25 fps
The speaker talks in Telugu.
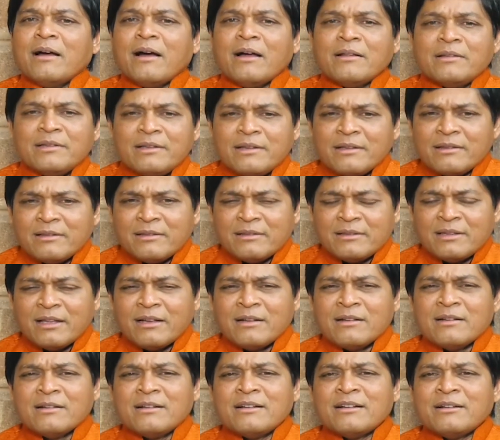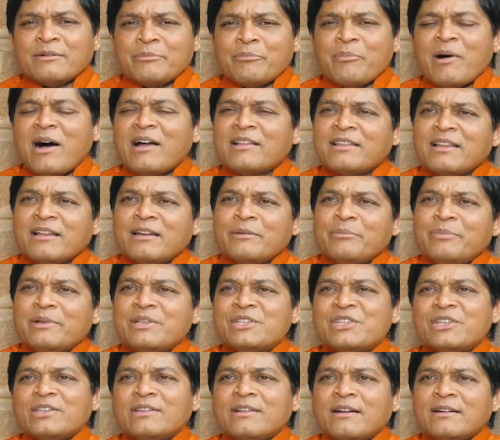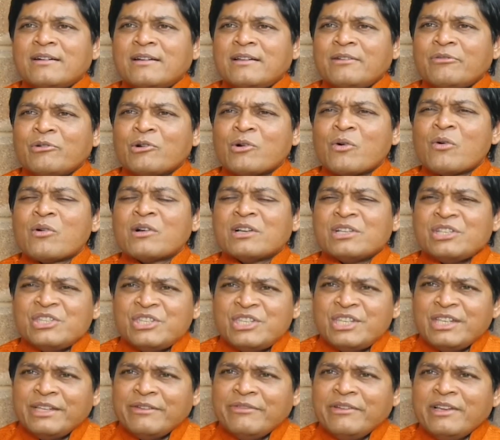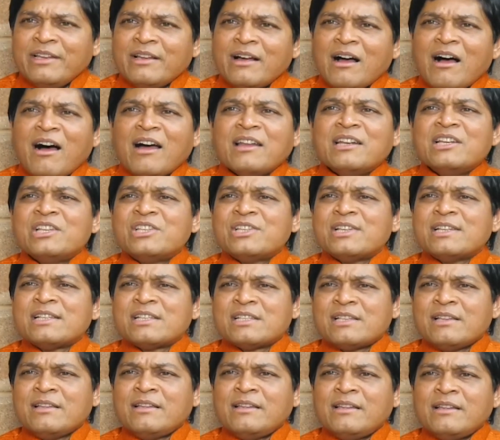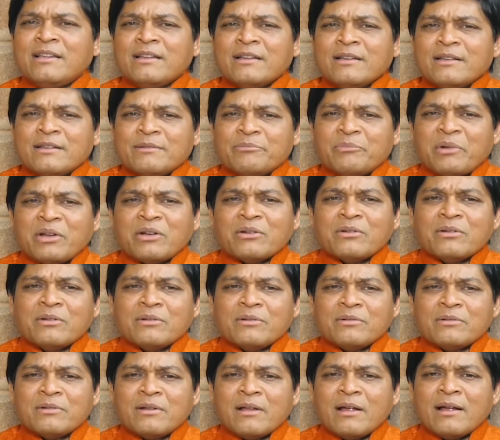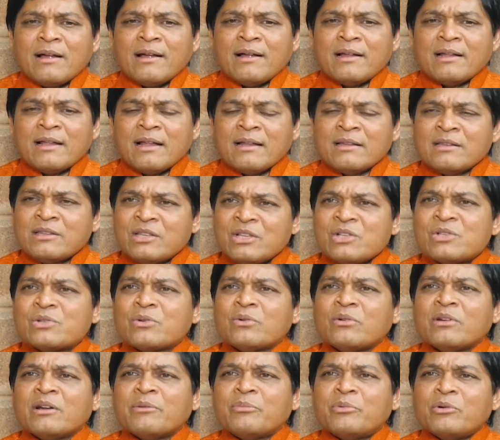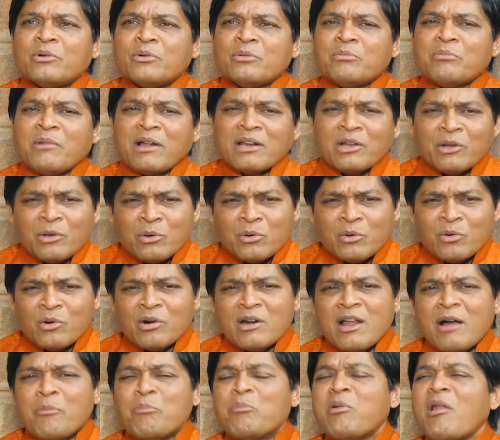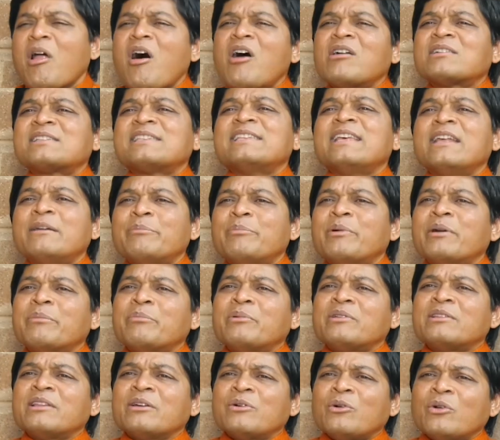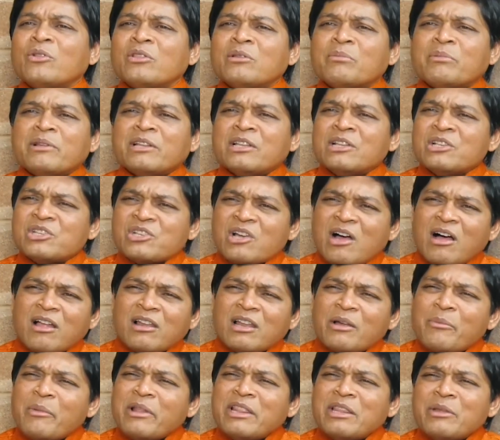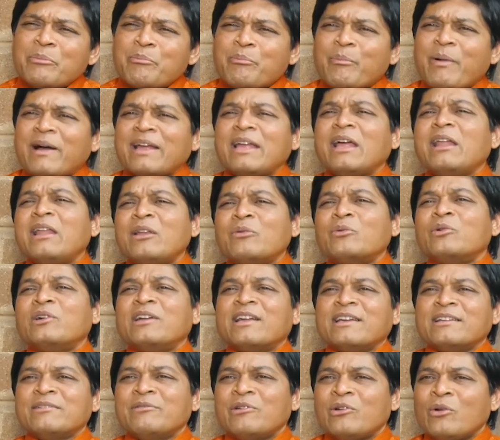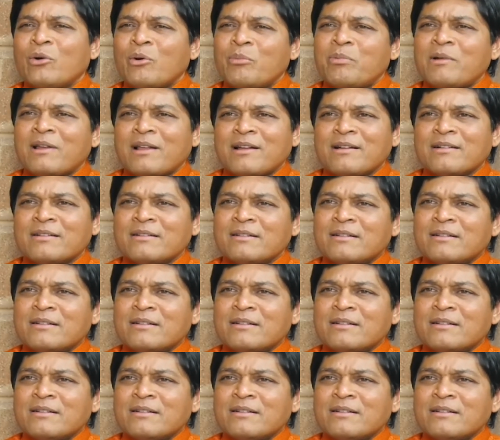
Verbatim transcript: అది ఎంత బాధ అనిపించిందంటే ఒక్కొక్క జీవి హాని చేసి మనం అది తీసుకున్నప్పుడు మనలో కూడా బ్లాక్స్ ఏర్పడిపోతాయి కొంతమంది చాలామంది భయాలు ఉంటాయి లోపల